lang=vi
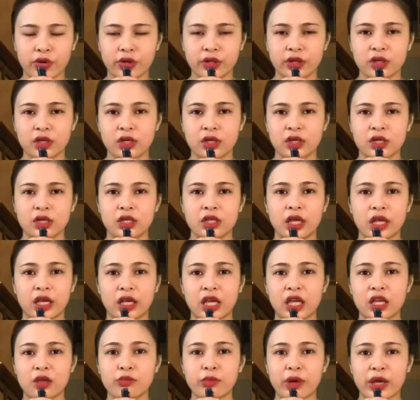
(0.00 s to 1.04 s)
rồi. Thì
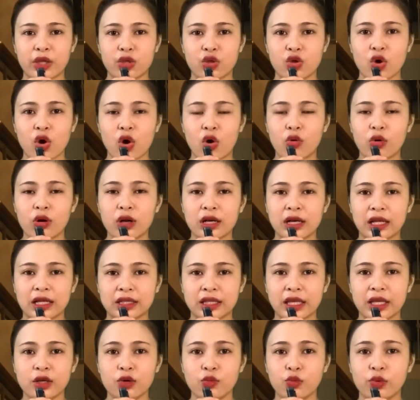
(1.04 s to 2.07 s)
khi mà vô
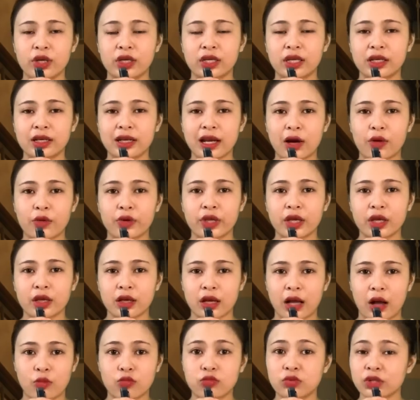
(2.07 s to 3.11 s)
là thấy nguyên cái nồi,
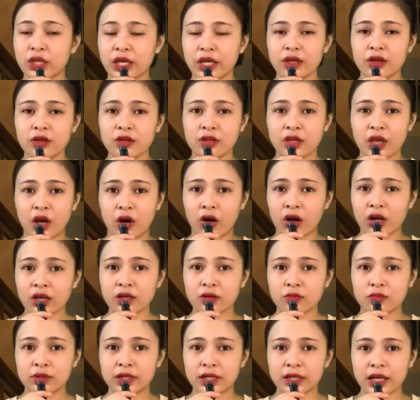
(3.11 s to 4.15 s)
không có thấy đứa nhỏ
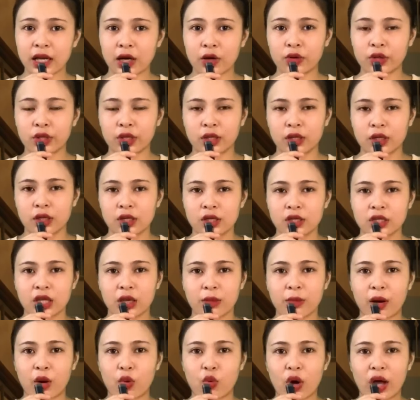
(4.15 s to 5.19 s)
trong cái nồi.
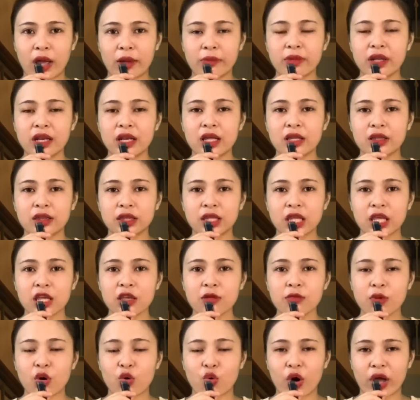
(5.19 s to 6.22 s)
Thì bà ngoại mới lên
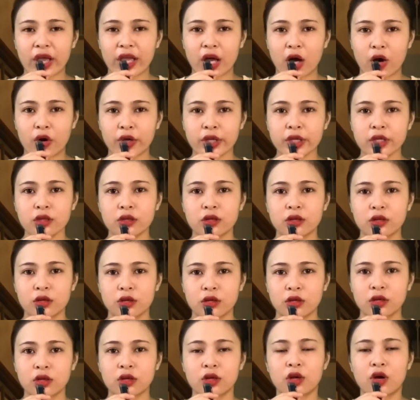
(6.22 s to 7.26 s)
tiếng, bà ngoại hỏi:
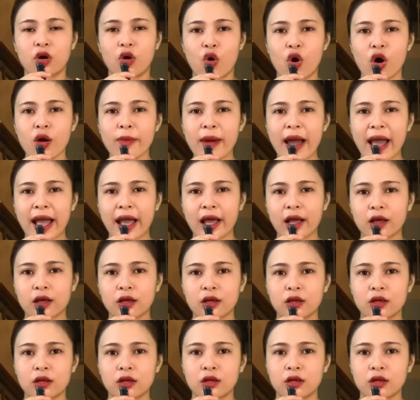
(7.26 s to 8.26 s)
"Ủa ba,